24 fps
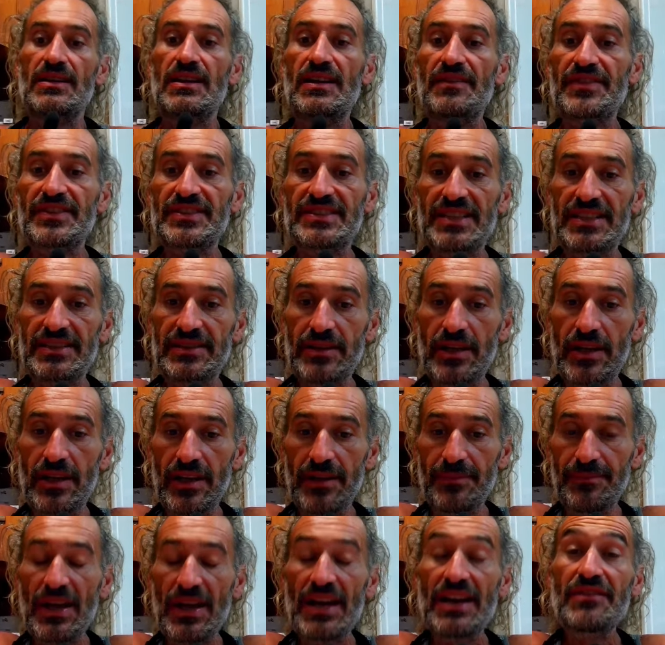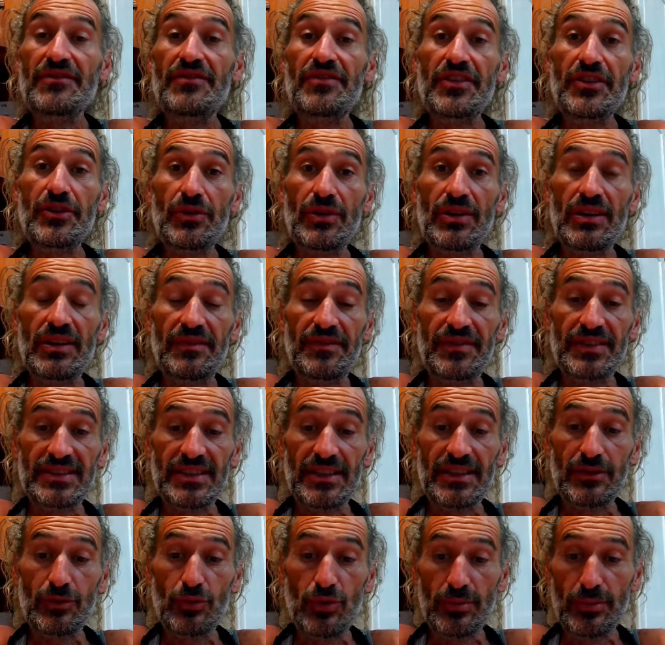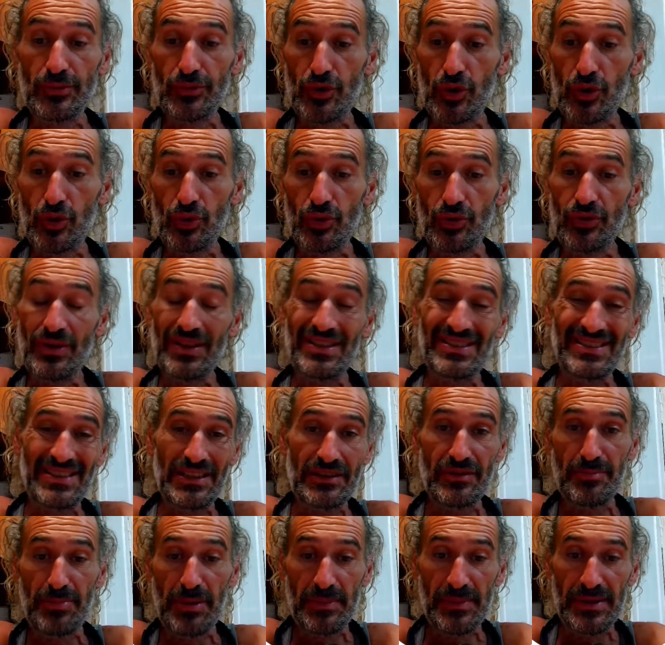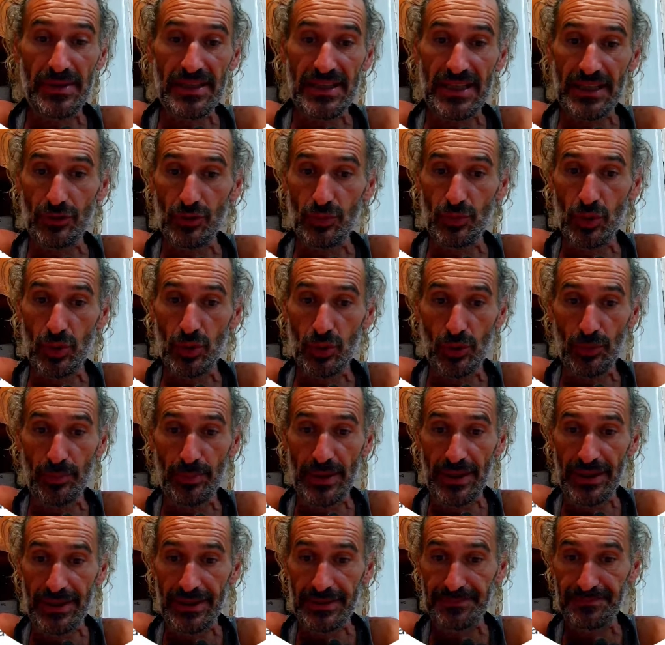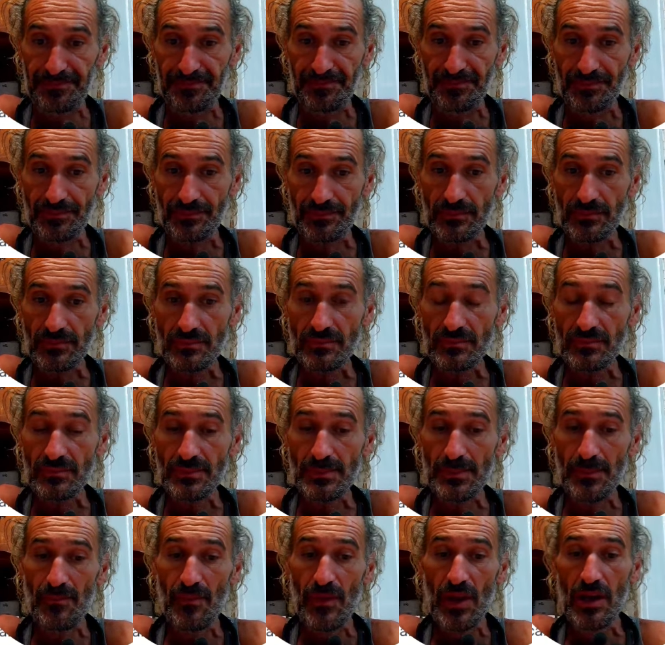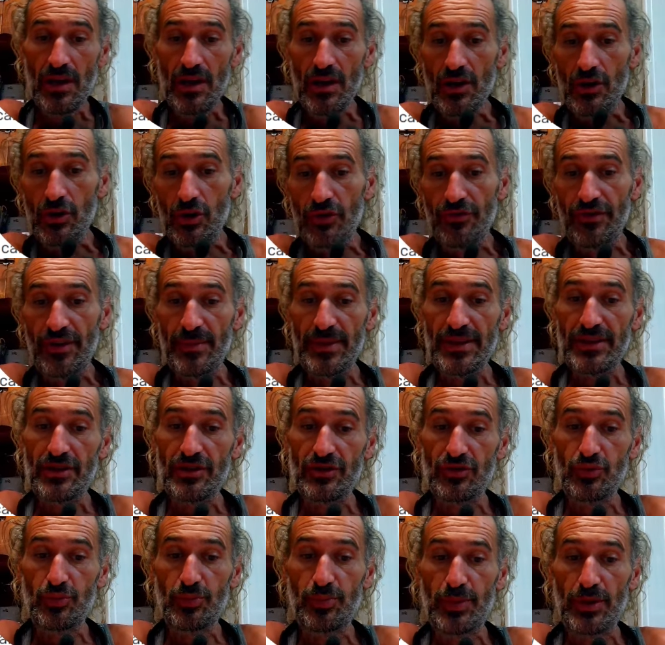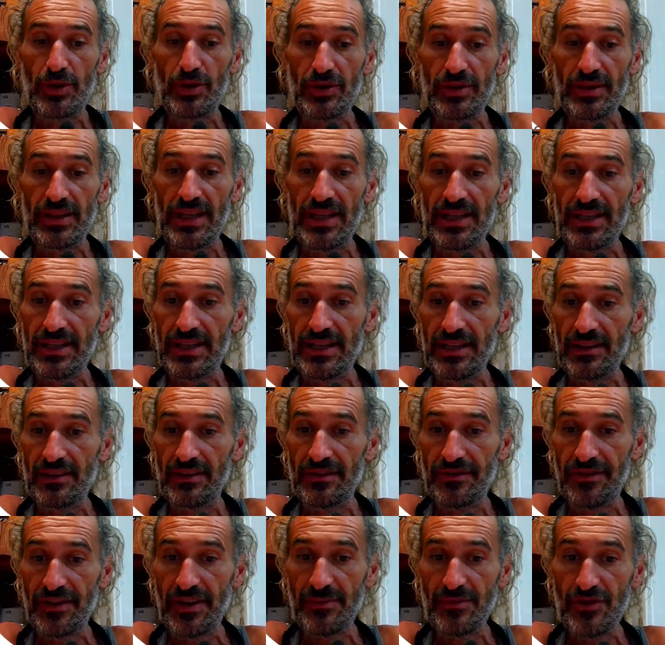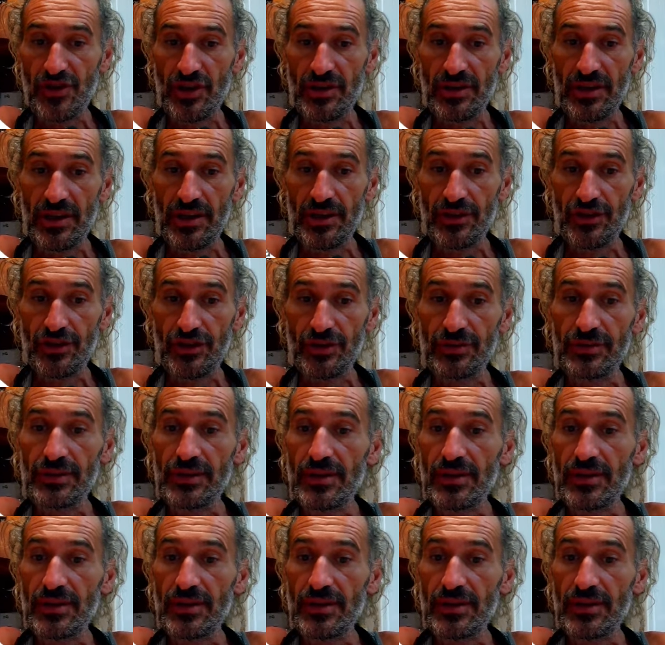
l'FSR 3 è inferiore all'FSR 2.1, non è stato implementato molto bene. Ovviamente supporta anche il frame generation